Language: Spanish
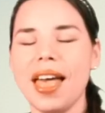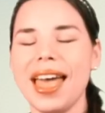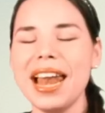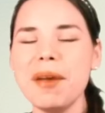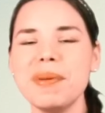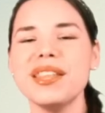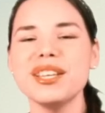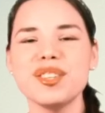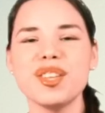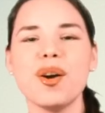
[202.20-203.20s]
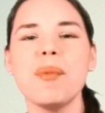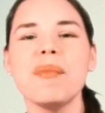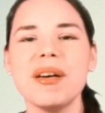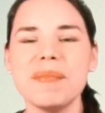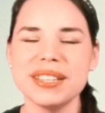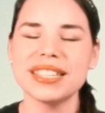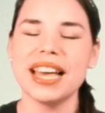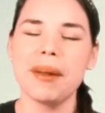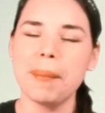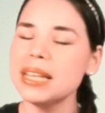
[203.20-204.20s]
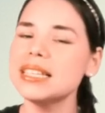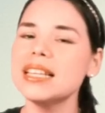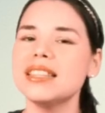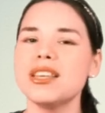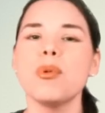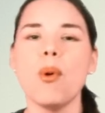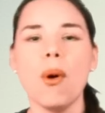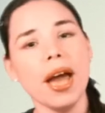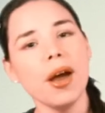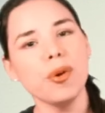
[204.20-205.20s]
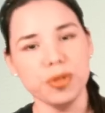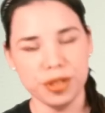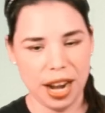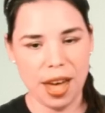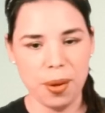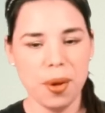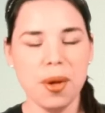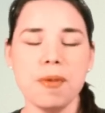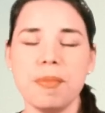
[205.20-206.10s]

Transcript: El pedazo de goma de mascar más antiguo encontrado